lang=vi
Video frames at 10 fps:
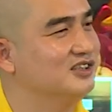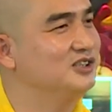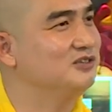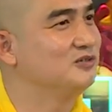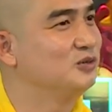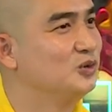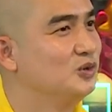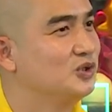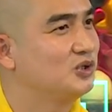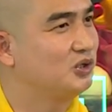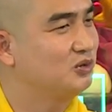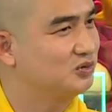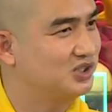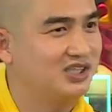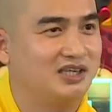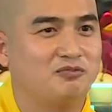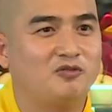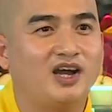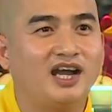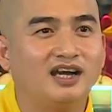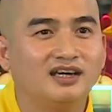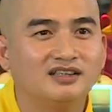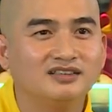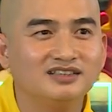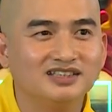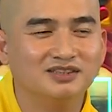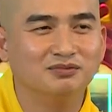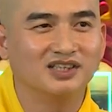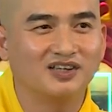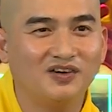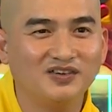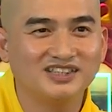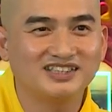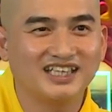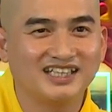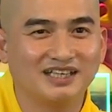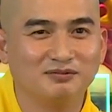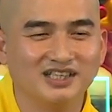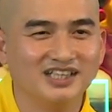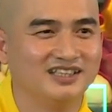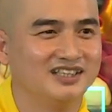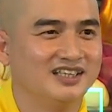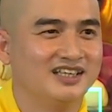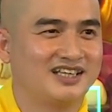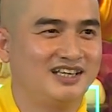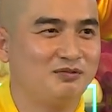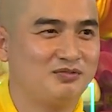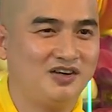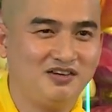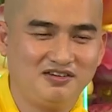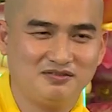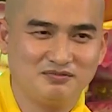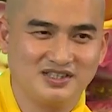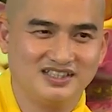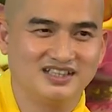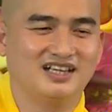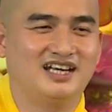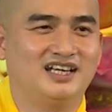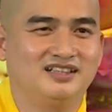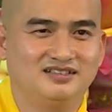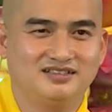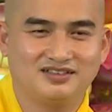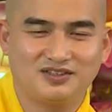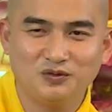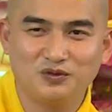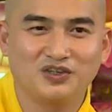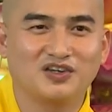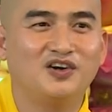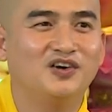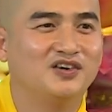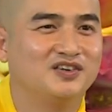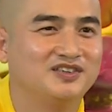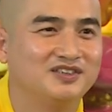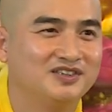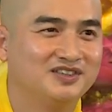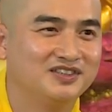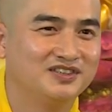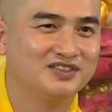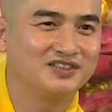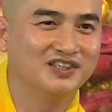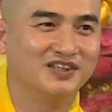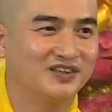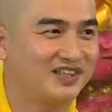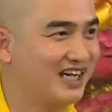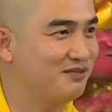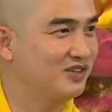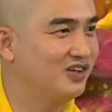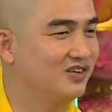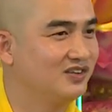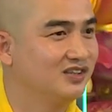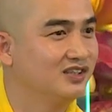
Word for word: lưỡi tôi kêu xe đẹp quá ước gì mình có chiếc xe vậy mình đi cái lúc đó mình dừng lại à, tu rồi con đừng có tham con